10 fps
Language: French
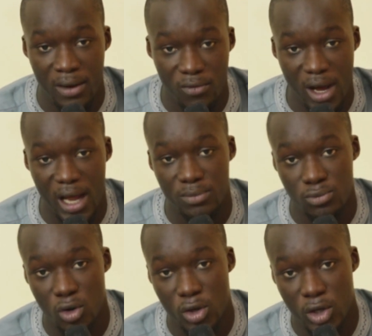Voilà,
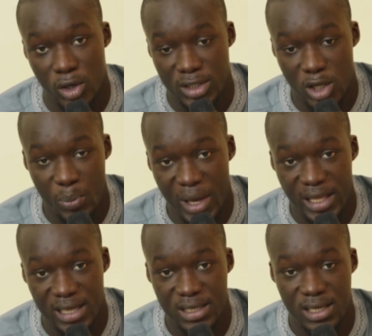donc euh, c'est le
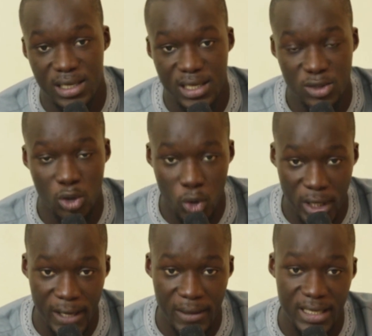prétexte qu'ils ont
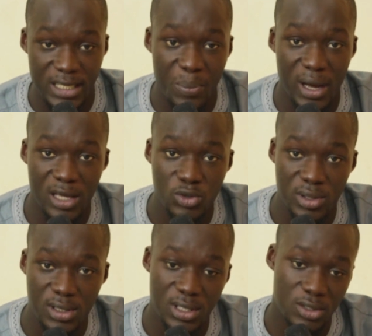donné et c'est par la
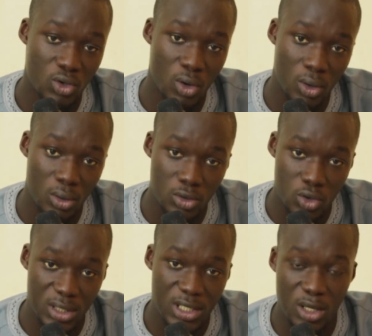suite qu'ils ont
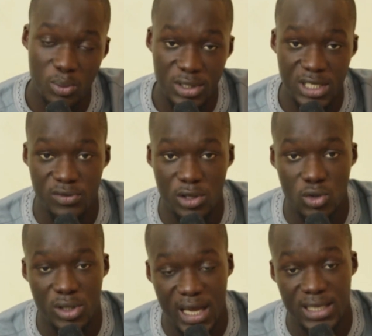sorti le motif de
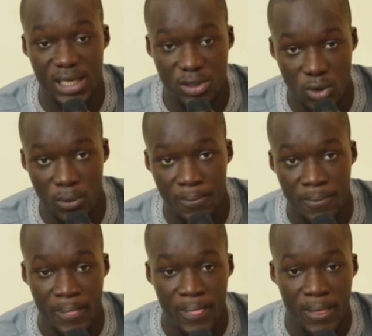son arrestation.
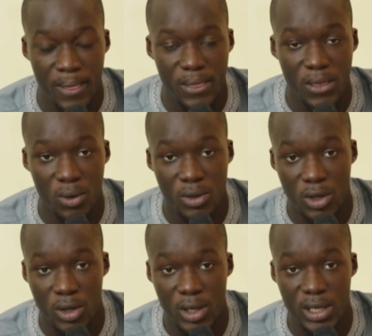Donc
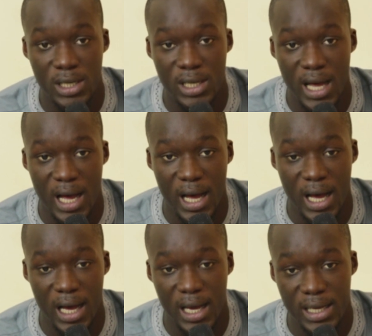il,
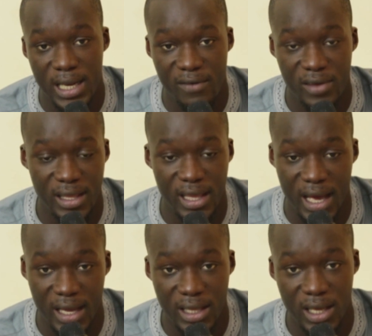a, il avait été
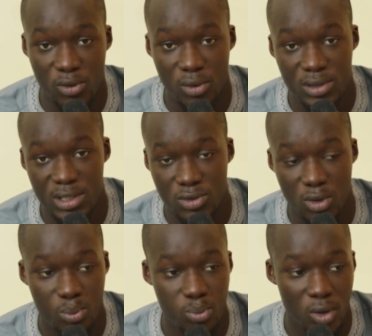arrêté, donc
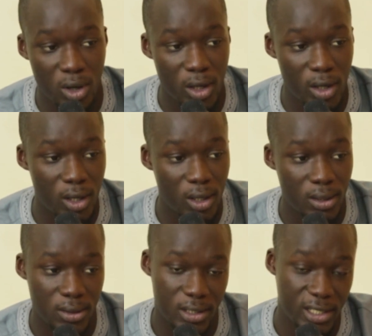disons, pour,
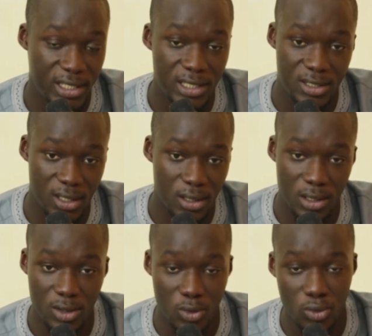ils disent,
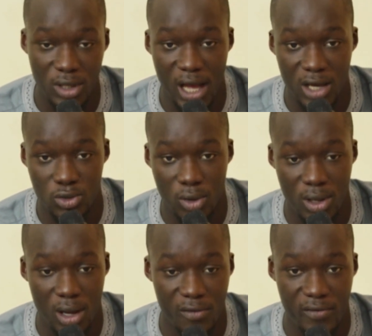outrage
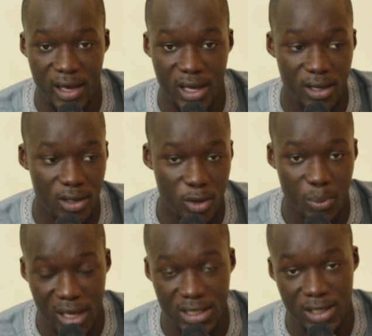donc envers le
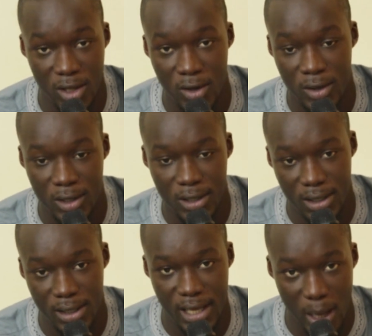président
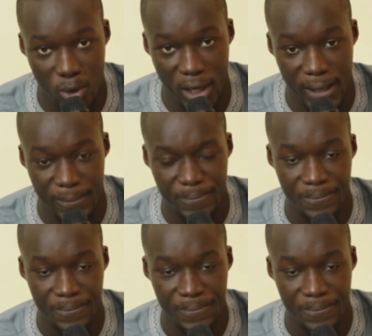euh, Caboret.